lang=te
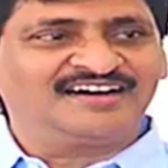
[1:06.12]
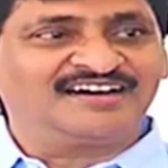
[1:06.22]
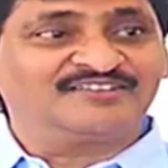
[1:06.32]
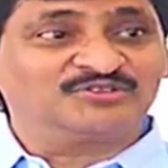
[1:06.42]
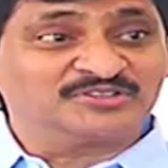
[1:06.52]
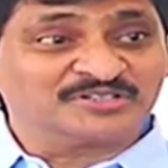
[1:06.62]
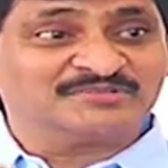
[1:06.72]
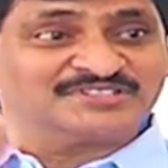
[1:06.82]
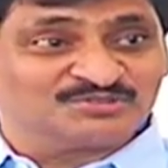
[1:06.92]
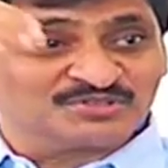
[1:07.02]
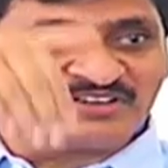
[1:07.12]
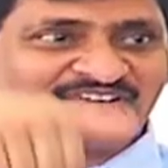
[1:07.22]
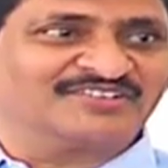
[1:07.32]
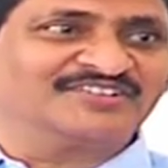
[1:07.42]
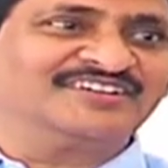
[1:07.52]
ఆ వంతెన మేము
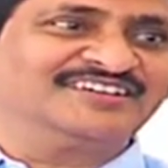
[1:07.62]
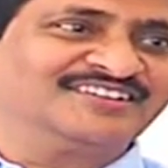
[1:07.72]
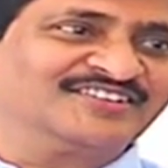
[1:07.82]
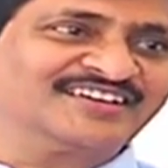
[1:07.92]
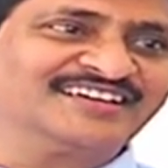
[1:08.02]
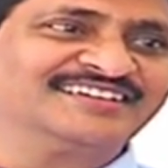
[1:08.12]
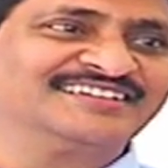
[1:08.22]
చదువుకేవాళ్ళం అందులోకి